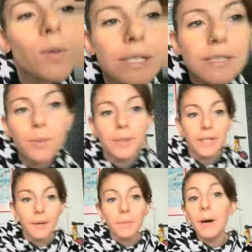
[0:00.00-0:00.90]
Questo
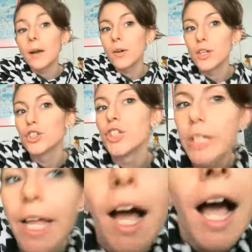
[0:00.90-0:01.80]
praticamente... Maro che
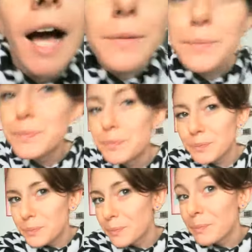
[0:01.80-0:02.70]
ciglia.
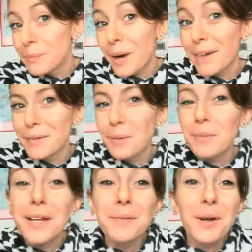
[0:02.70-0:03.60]
Mm, brava
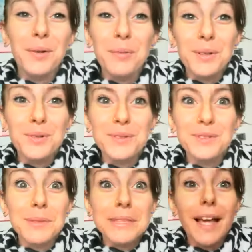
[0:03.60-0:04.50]
mamma che mi ha comprato questo
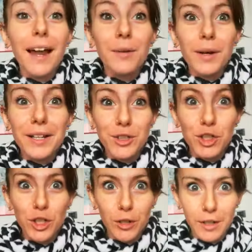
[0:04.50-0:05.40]
mascara, ora è
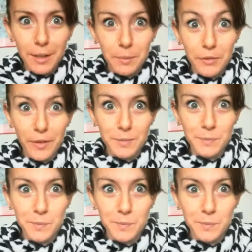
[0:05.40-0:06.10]
cigliana che mi fa.